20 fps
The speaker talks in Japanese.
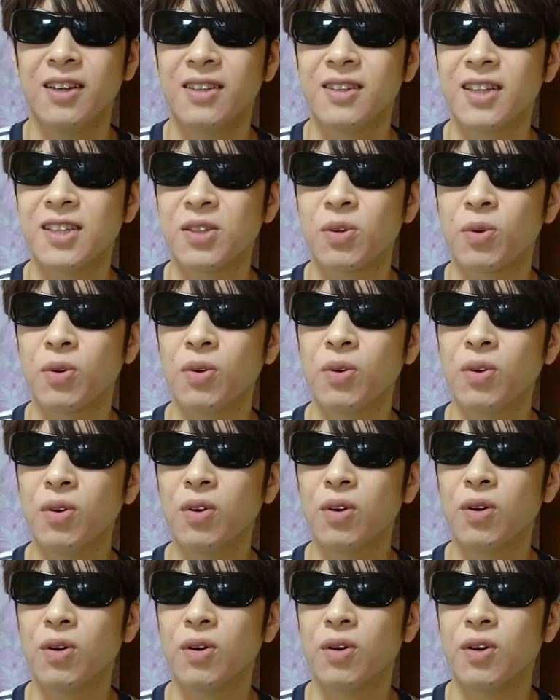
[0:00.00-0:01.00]
で、そこ
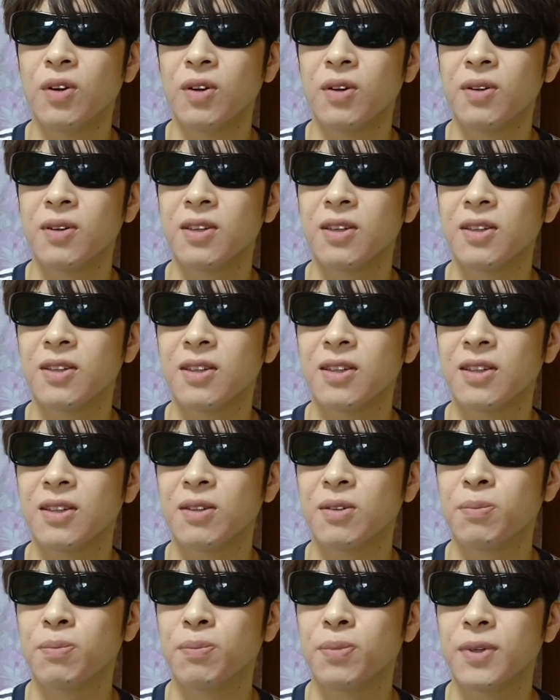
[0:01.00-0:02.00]
を
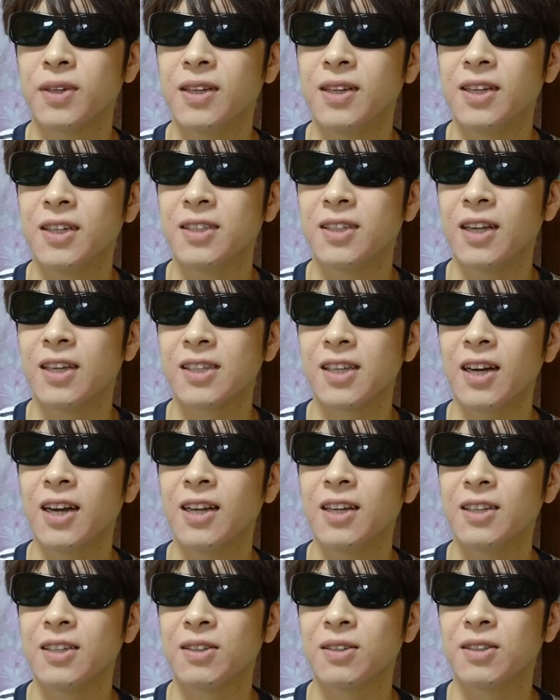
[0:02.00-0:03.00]
武器にして、さら
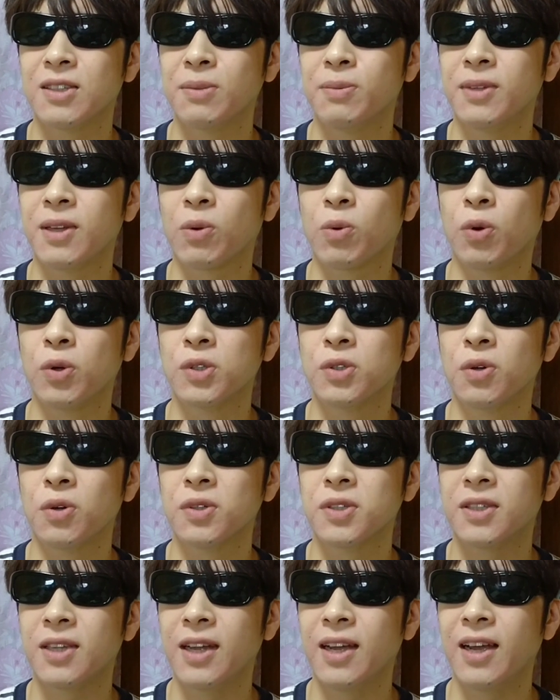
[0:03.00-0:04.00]
に自分で誇張
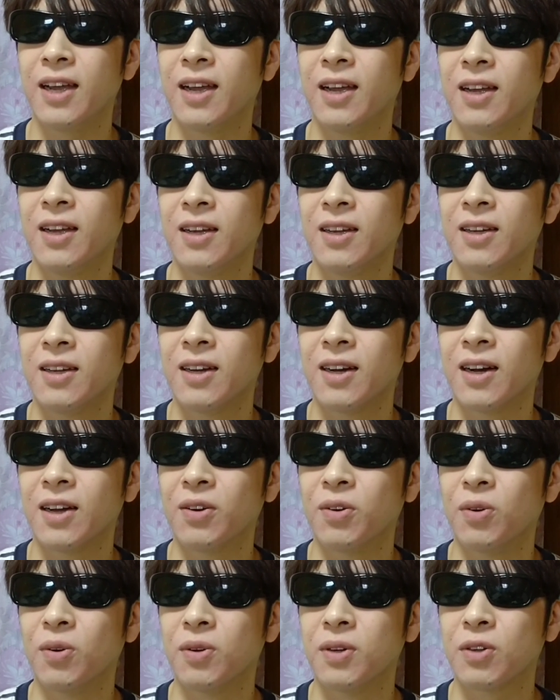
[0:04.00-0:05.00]
して、あ
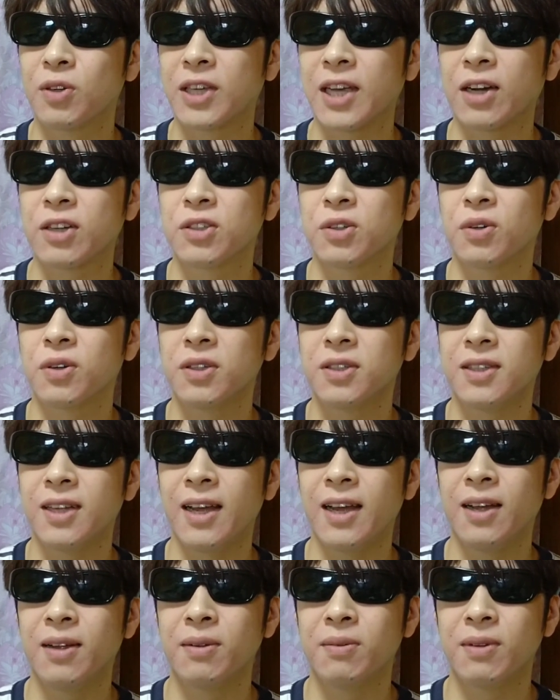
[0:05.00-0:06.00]
の、脚色し
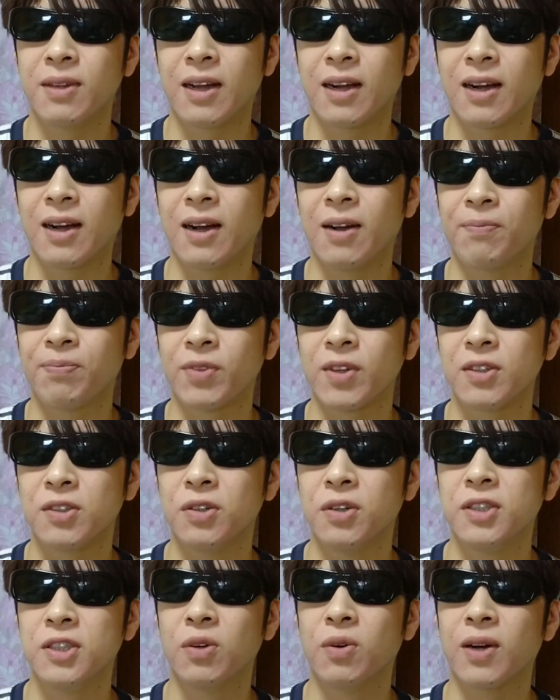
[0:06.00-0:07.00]
て、なんか
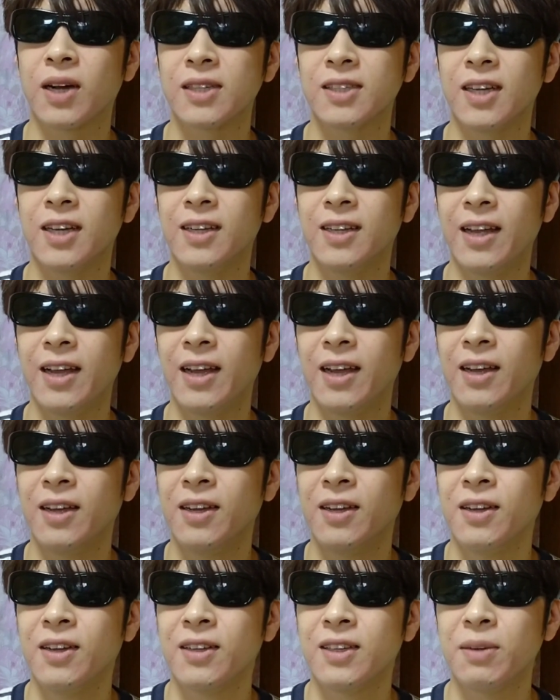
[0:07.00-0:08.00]
数字を稼いで、
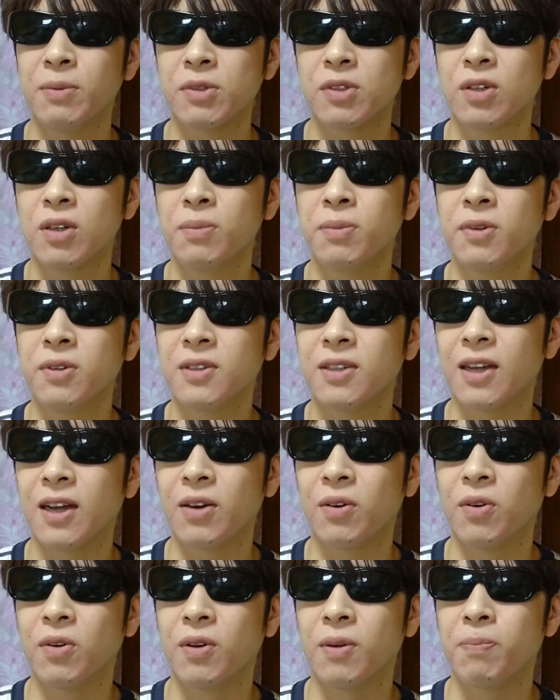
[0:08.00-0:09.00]
でもその分、あ
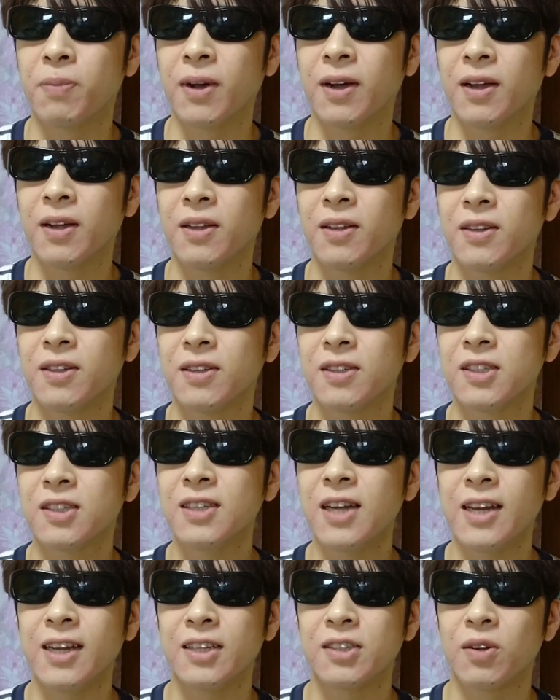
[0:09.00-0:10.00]
の、やっぱ
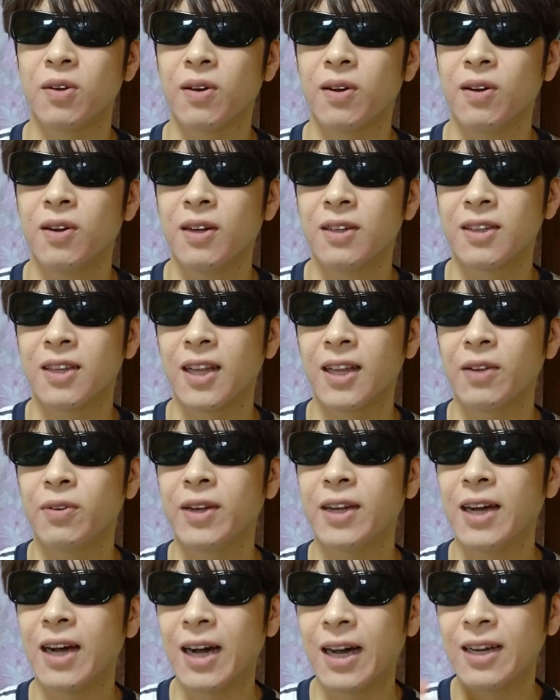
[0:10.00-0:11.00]
常にその、ただ振
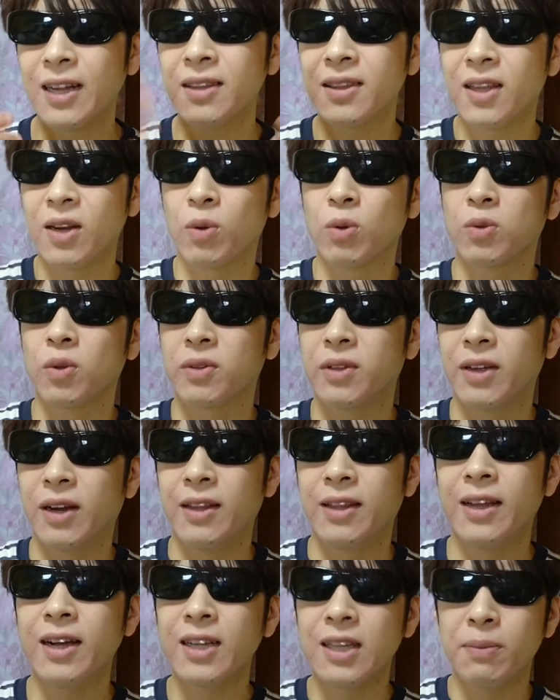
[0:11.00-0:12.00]
りが放ってることっていう
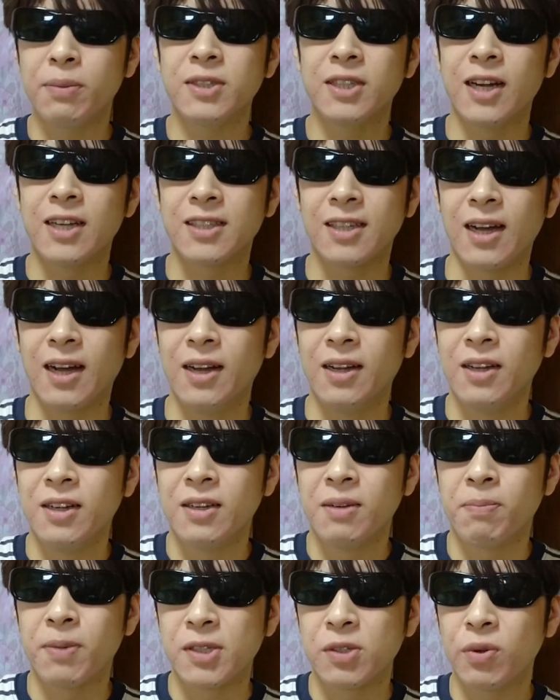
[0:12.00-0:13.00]
のはネガティブじゃないですか。やっ
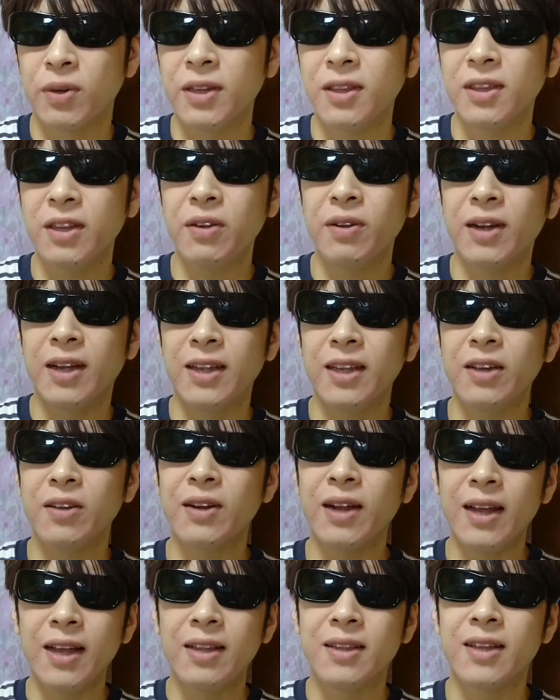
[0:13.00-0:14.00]
ぱそれっていうのは、いく
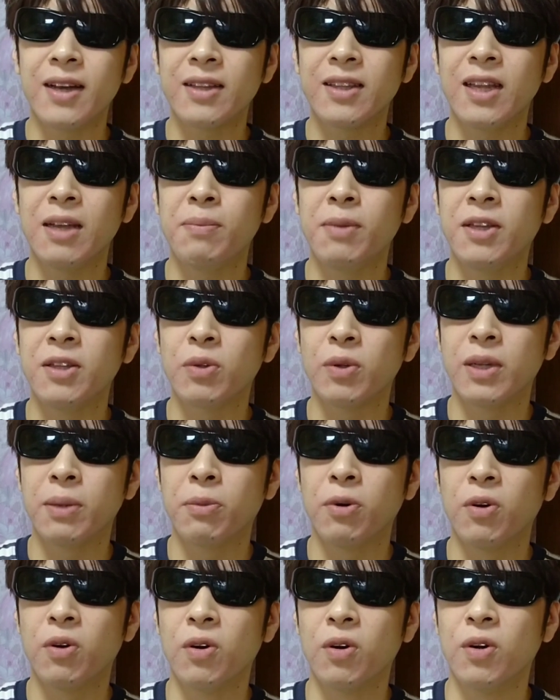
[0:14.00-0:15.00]
らエンターテインメントで
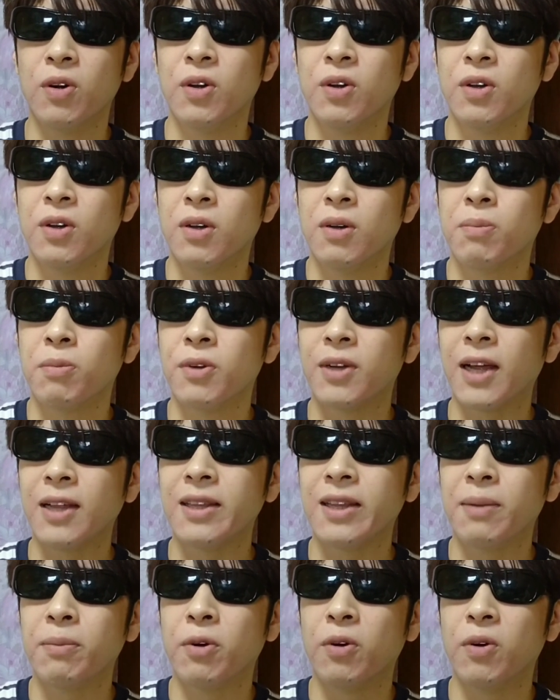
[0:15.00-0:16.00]
も、もう
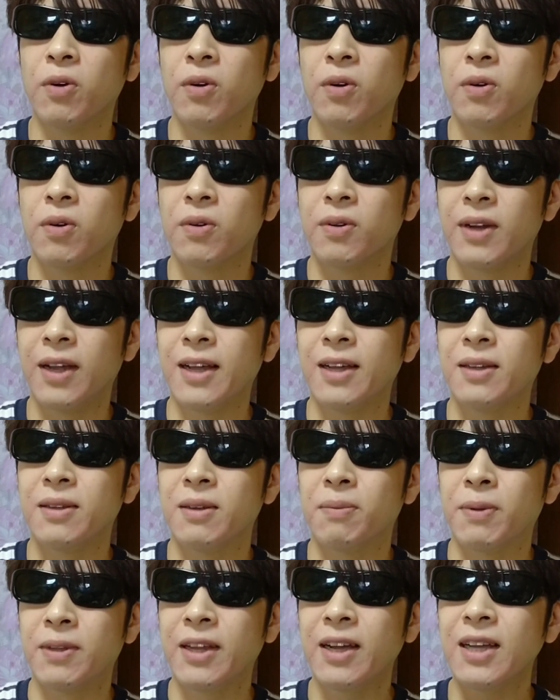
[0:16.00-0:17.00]
何でもね、
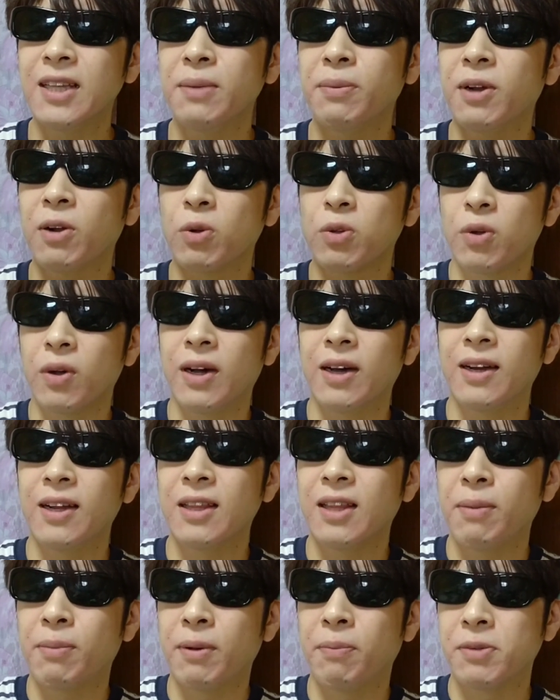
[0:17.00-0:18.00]
やっぱネガティブなことを
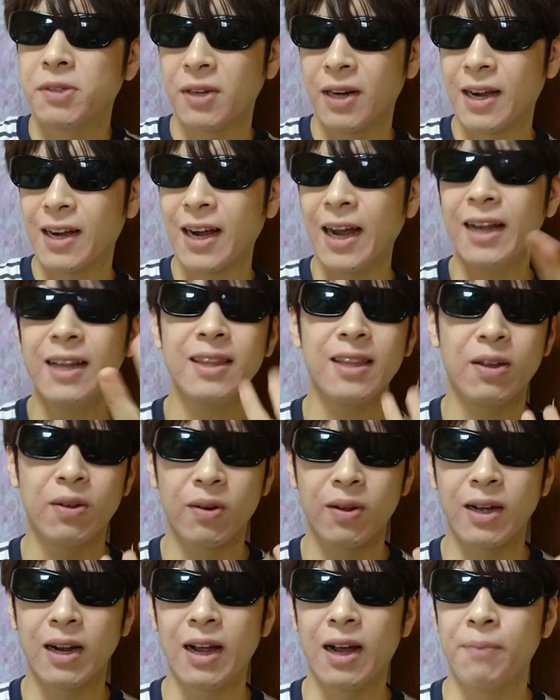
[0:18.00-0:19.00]
放ってば、やっぱそれが返ってく
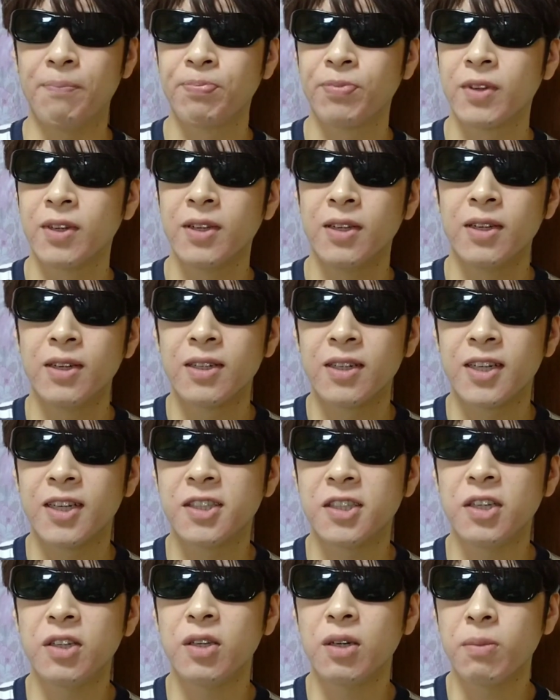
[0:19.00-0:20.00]
るから、き
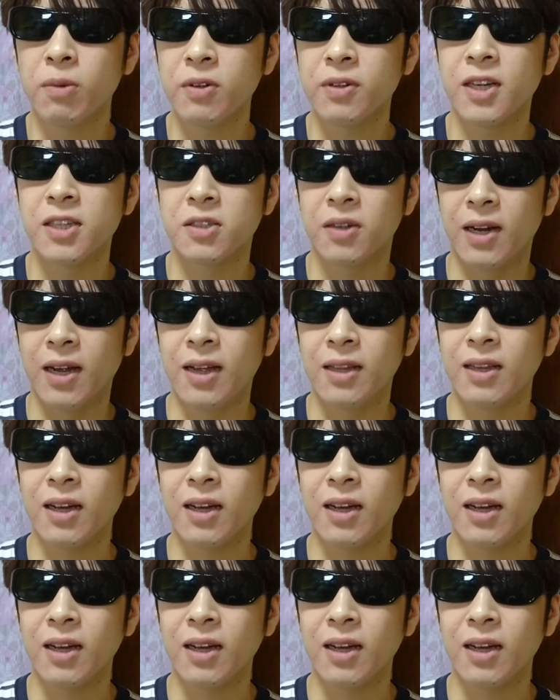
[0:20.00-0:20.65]
ついと思うんですよね。